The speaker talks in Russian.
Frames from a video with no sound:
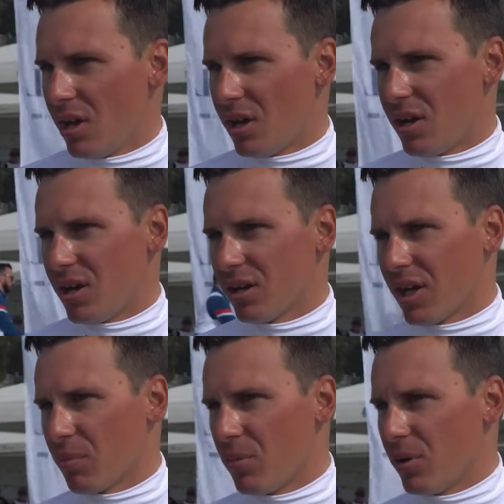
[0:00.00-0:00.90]
э,
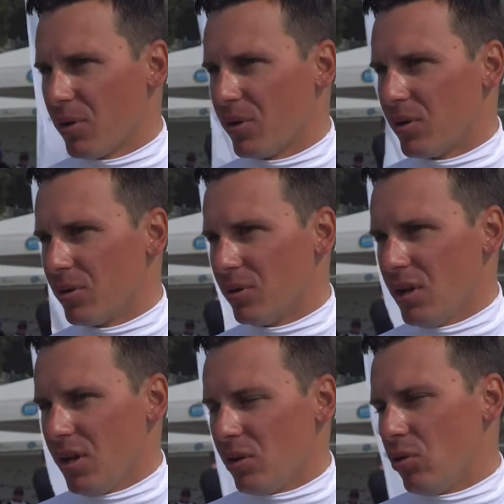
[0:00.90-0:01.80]
как бы
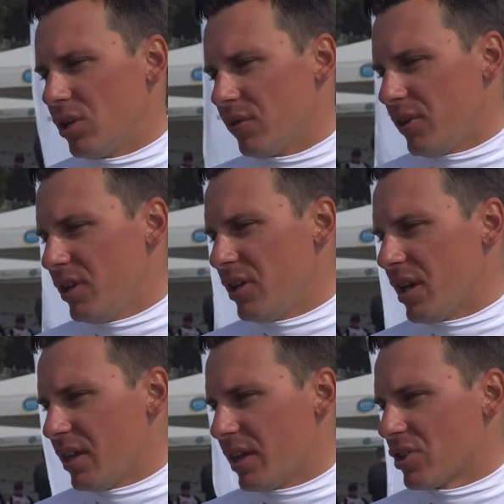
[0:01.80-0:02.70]
гонки в лиге,
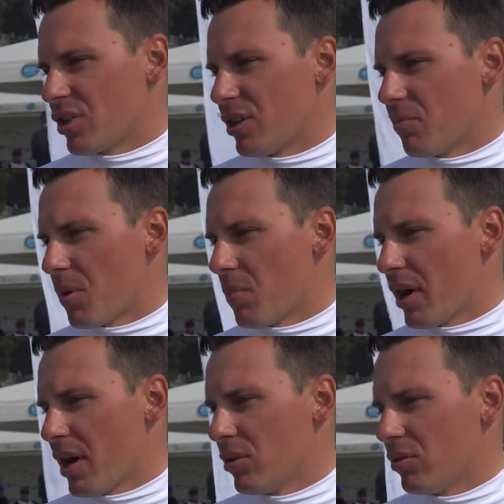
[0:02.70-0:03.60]
они, конечно, нам
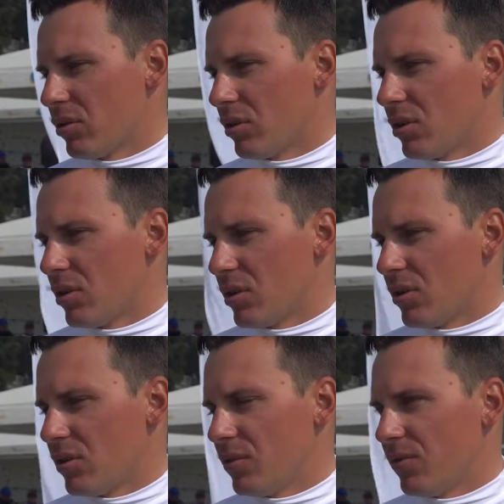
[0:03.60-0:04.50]
помогают
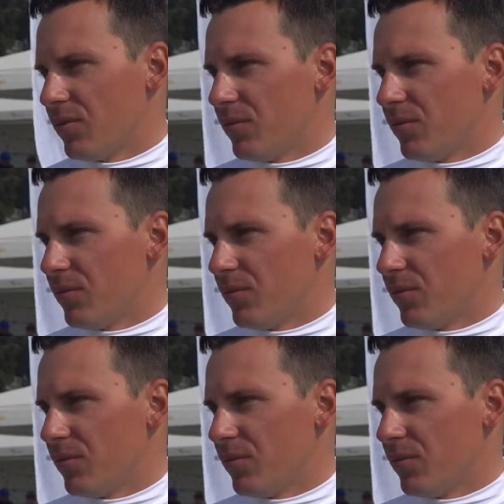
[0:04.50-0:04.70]
э,